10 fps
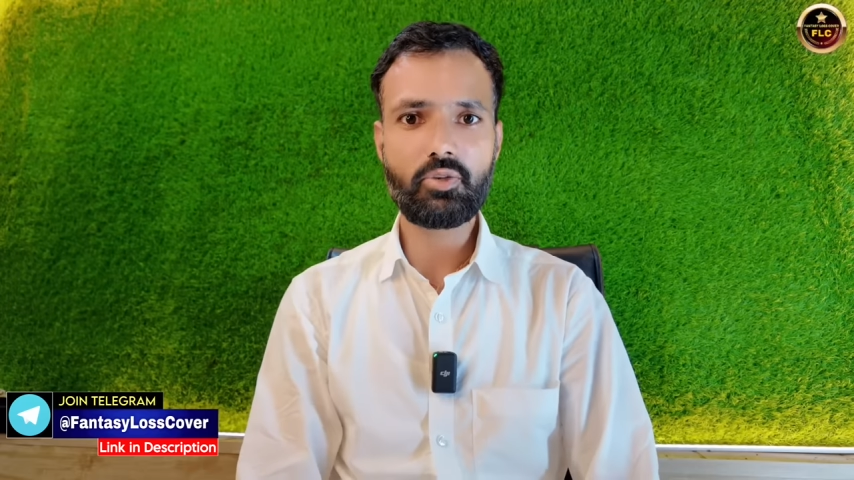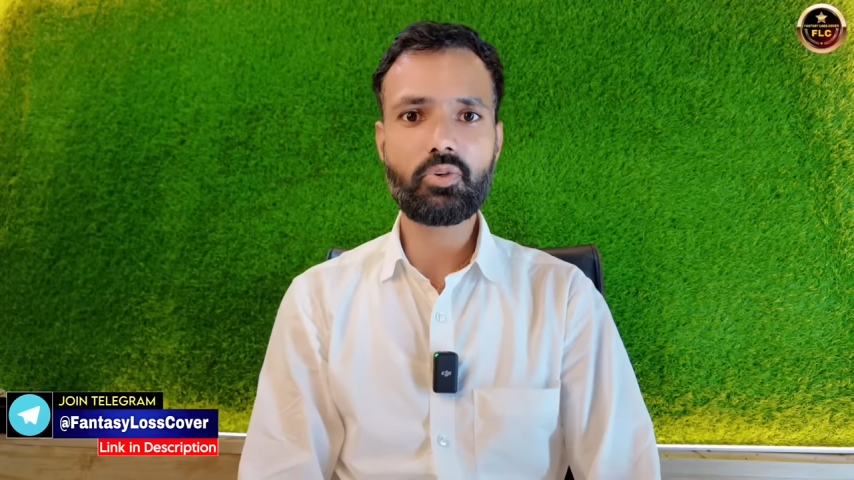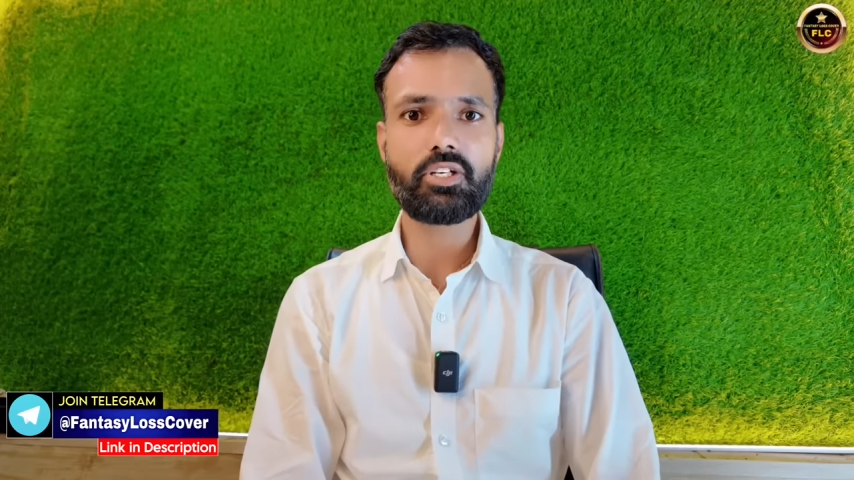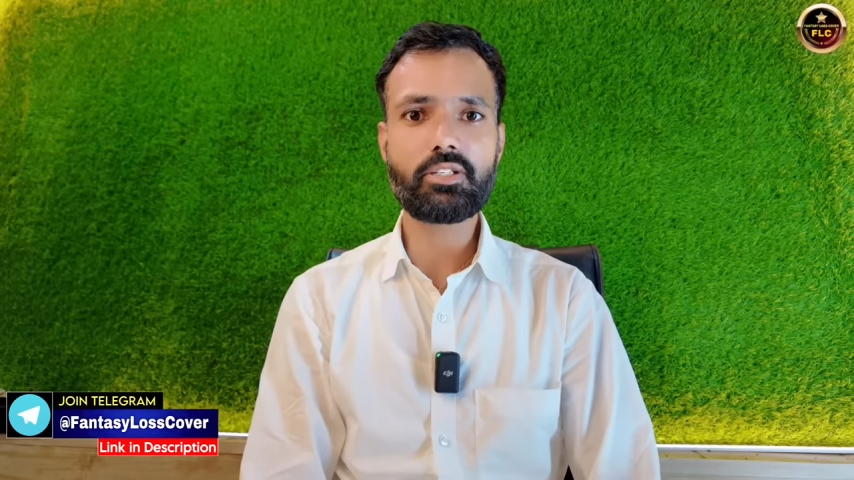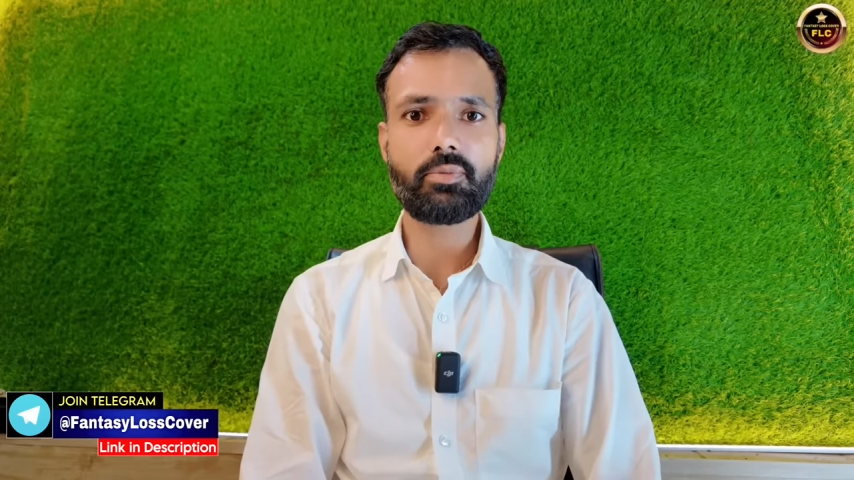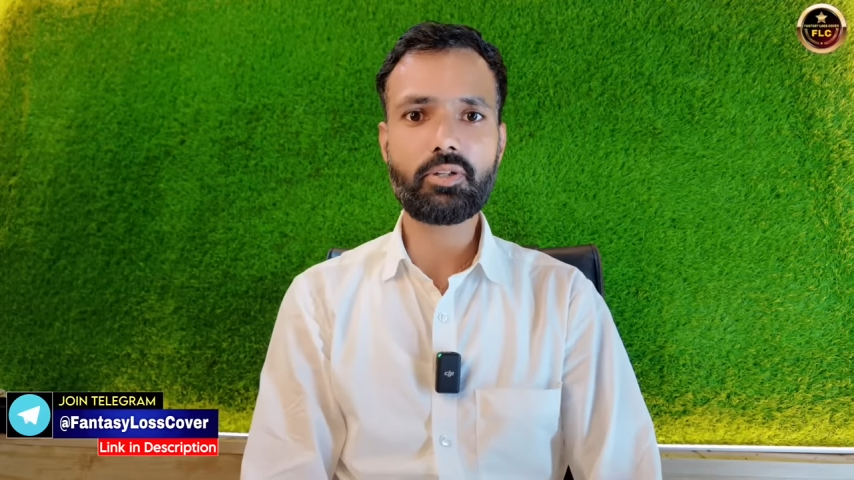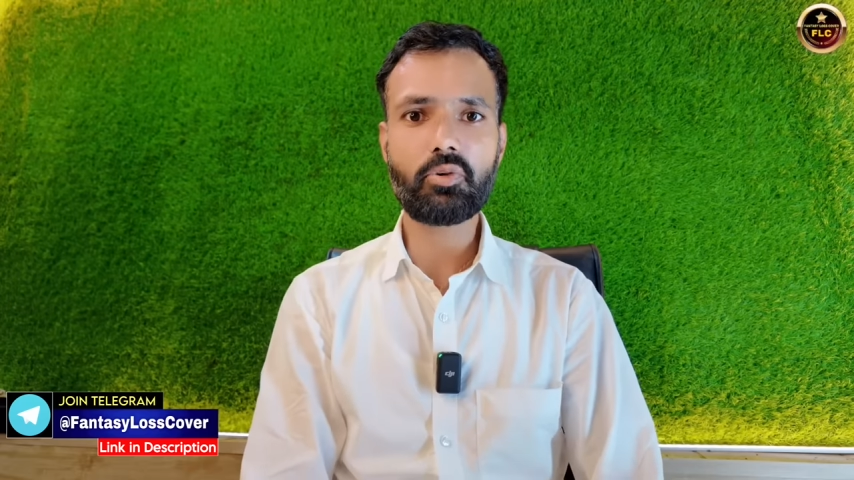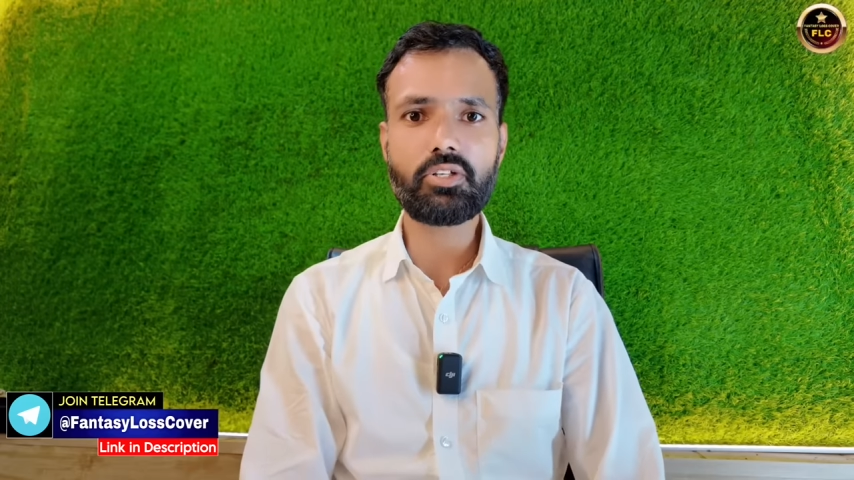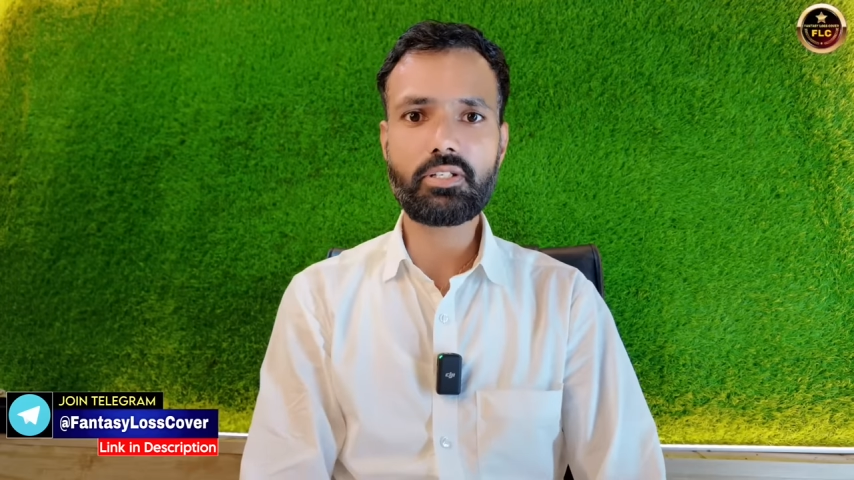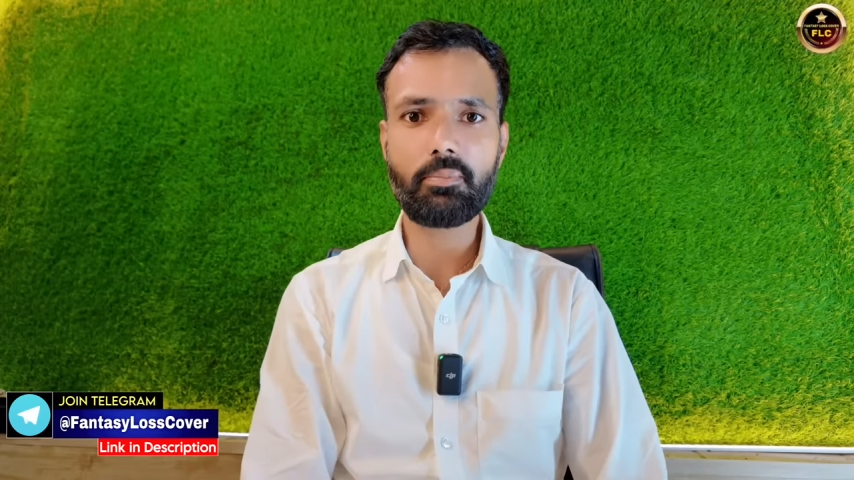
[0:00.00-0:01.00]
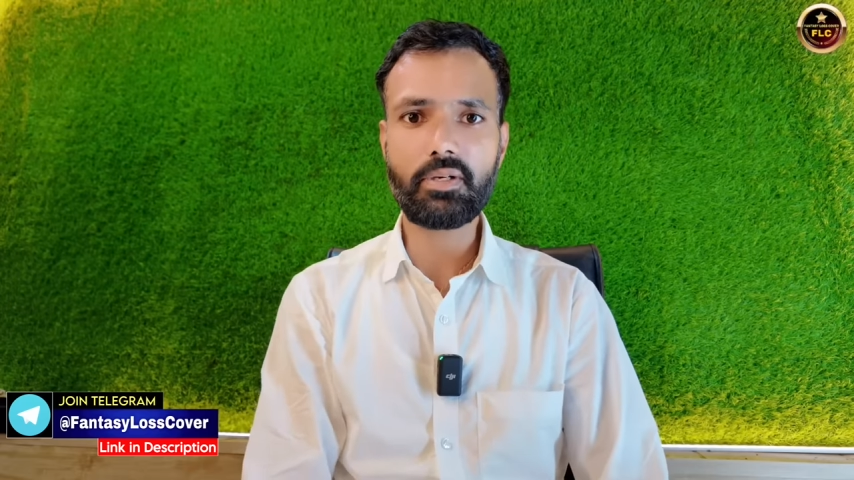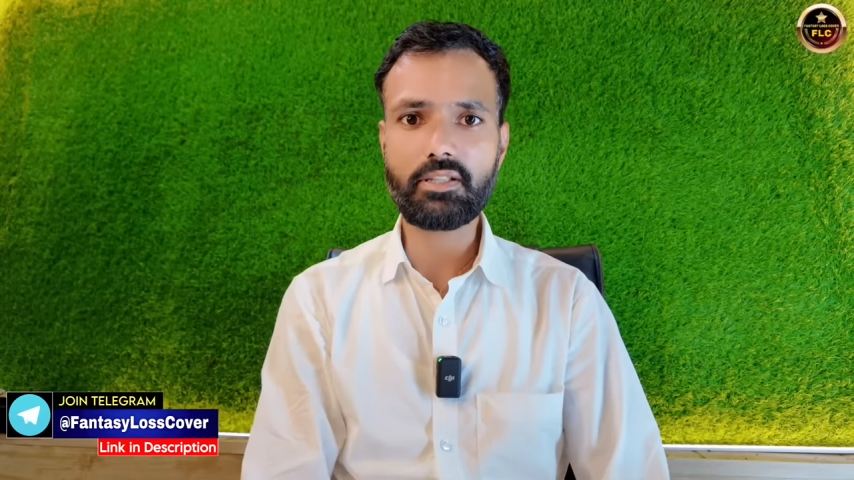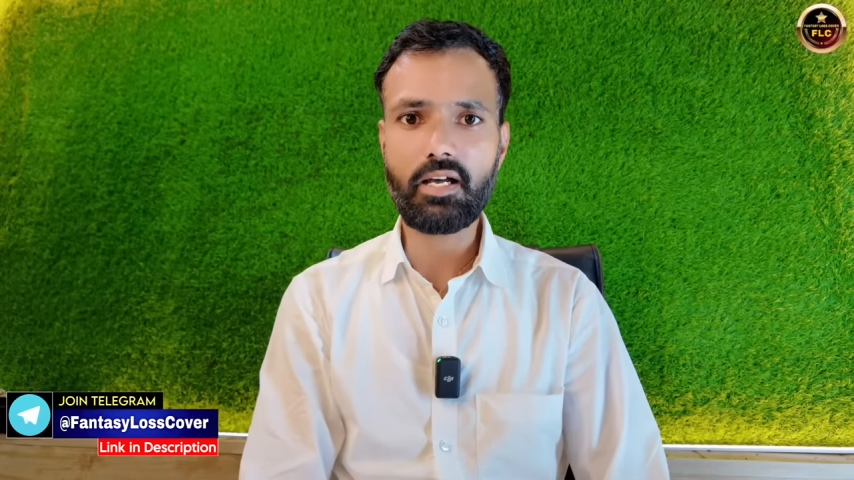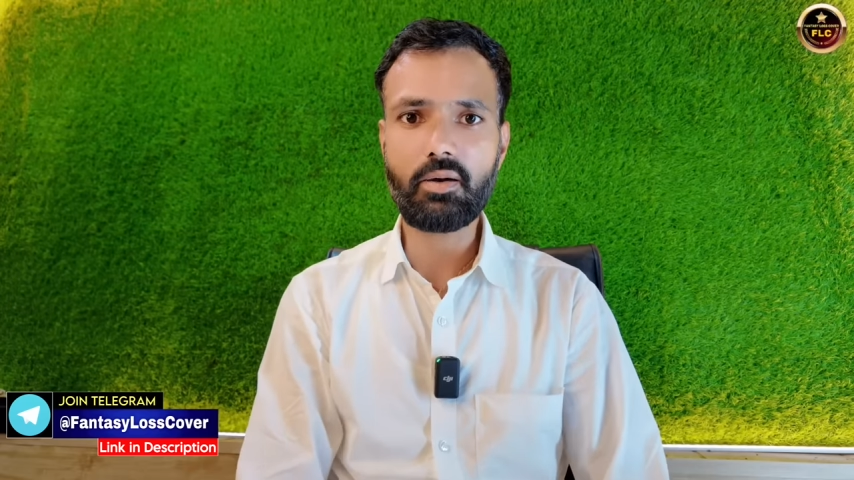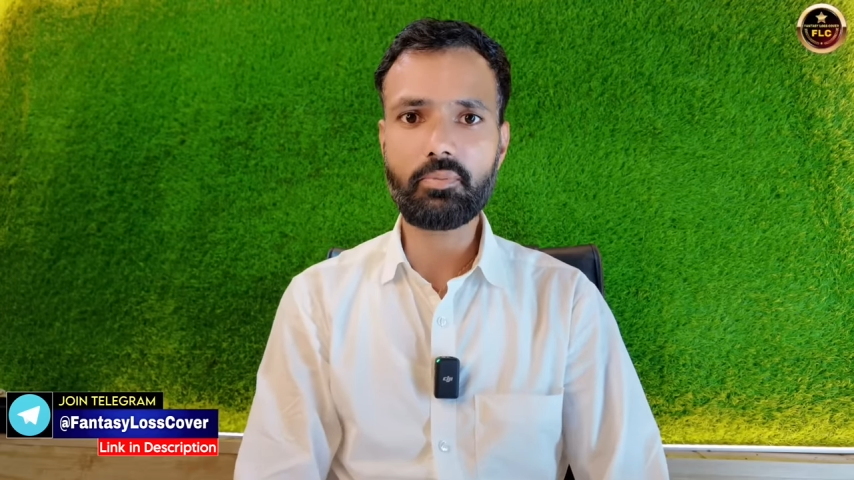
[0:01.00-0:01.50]
क्योंकि इसमें थोड़े से
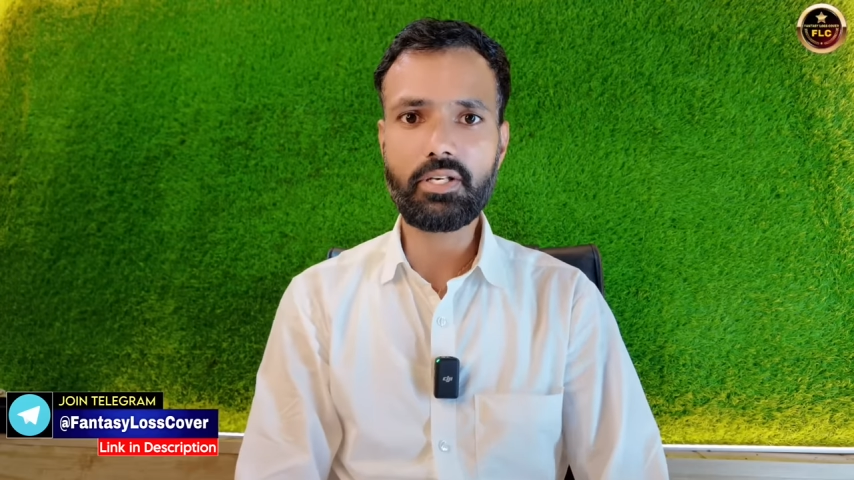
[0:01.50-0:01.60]
बदलाव